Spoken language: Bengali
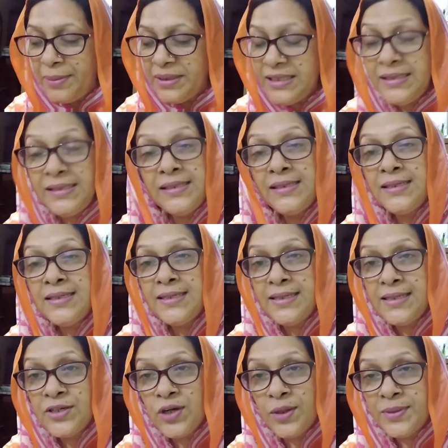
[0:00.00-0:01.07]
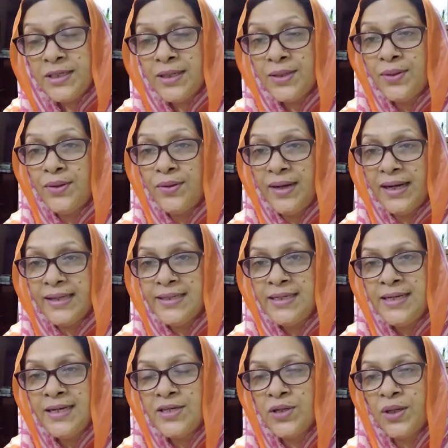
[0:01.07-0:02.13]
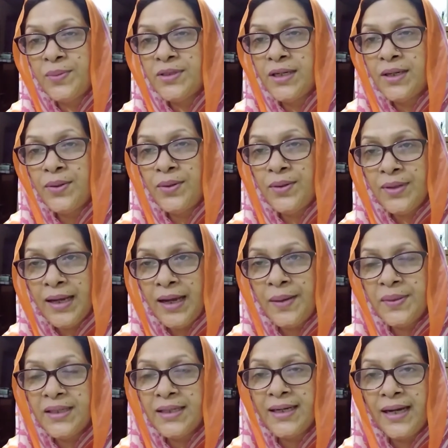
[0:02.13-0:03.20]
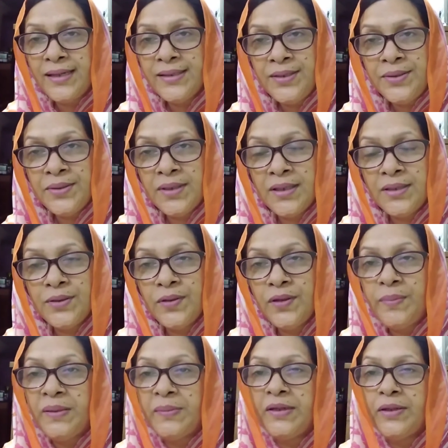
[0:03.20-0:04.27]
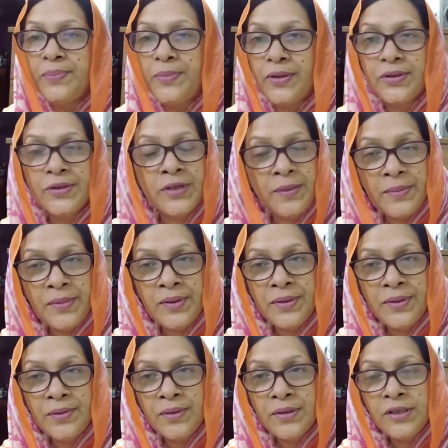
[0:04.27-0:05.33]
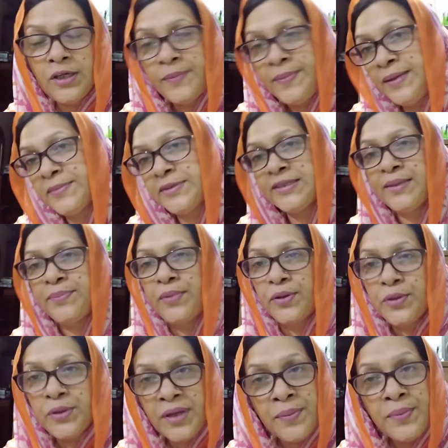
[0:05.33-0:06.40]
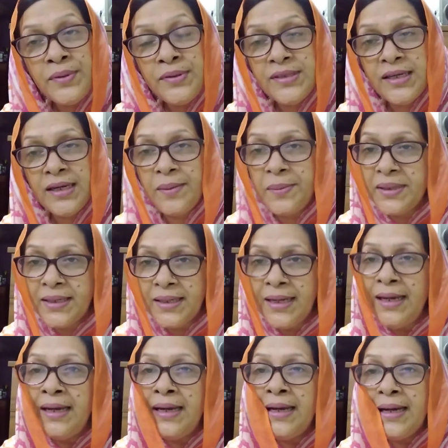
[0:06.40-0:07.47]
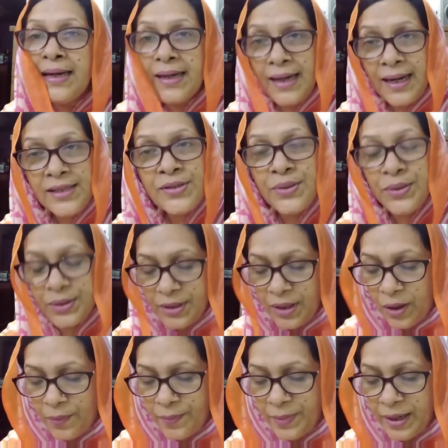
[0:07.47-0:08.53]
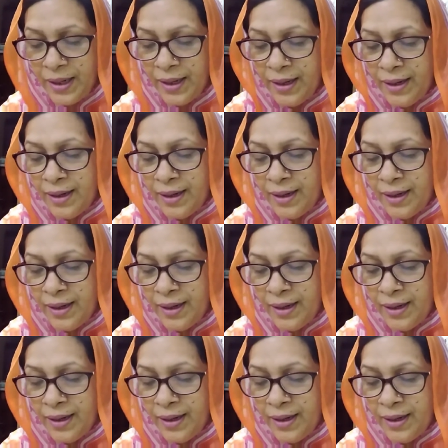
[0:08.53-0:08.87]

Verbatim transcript: আমাদের যে যে সমস্যাগুলো আছে সেই সমস্যাগুলোকে আমাদের কাটিয়ে ওঠার জন্য বিভিন্ন পদক্ষেপ গ্রহণ করতে হবে এবং সেই পদক্ষেপ অনুযায়ী আমাদেরকে কাজ করতে হবে